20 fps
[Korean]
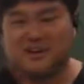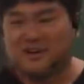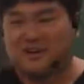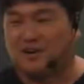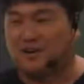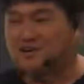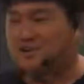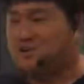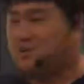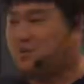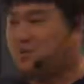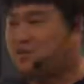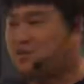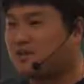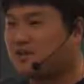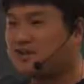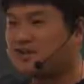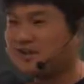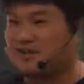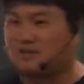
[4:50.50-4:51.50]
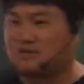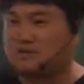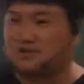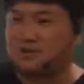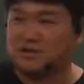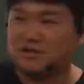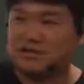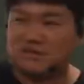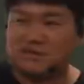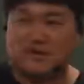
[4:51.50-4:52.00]
아 이렇게 못생긴 애 자꾸 날
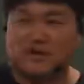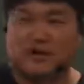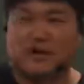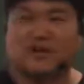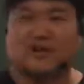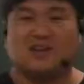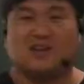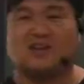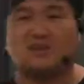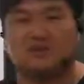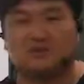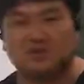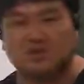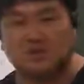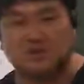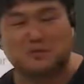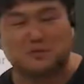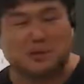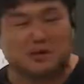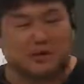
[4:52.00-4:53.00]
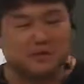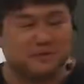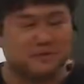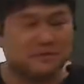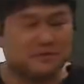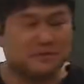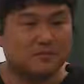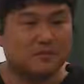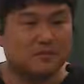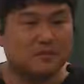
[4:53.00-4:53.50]
쳐다봐 이럴 수도 있지만
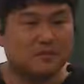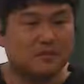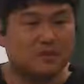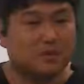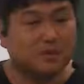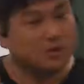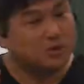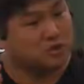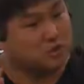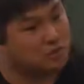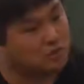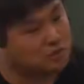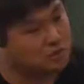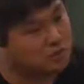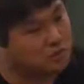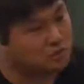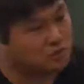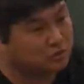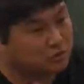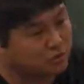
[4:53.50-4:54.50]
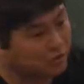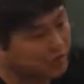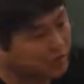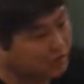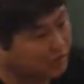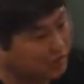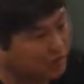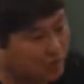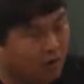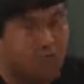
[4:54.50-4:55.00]
혹시
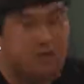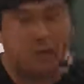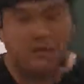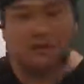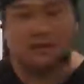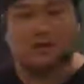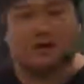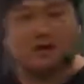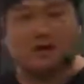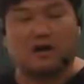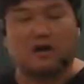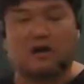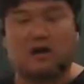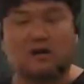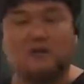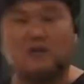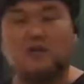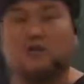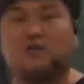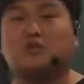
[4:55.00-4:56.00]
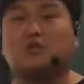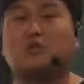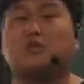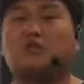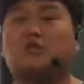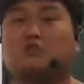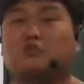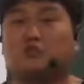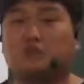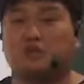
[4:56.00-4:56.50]
그과예요? 아 맞다 이런 식으로
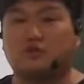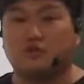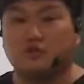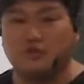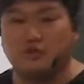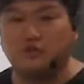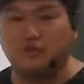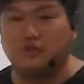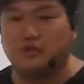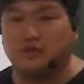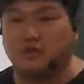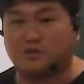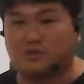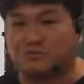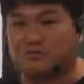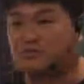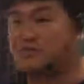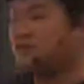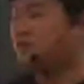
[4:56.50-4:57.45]
우정이 형성될 수도